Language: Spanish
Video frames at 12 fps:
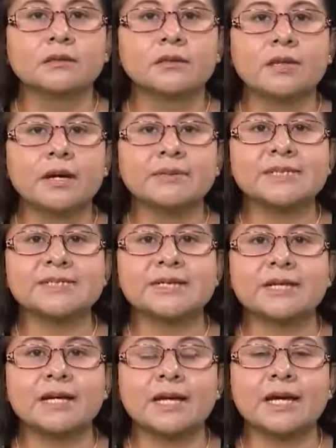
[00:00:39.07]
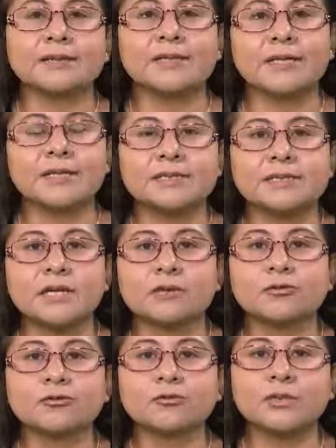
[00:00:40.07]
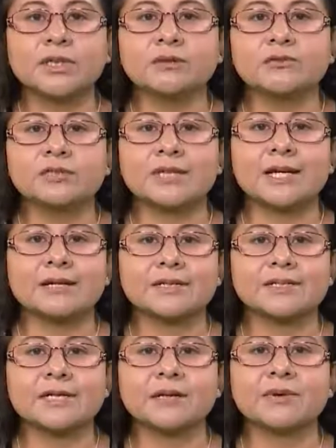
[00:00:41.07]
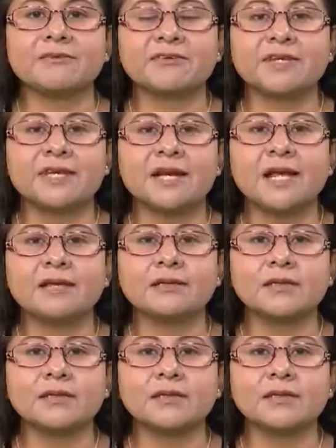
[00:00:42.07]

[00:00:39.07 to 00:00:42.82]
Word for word: Cabe señalar que en Estados Unidos la Reserva Federal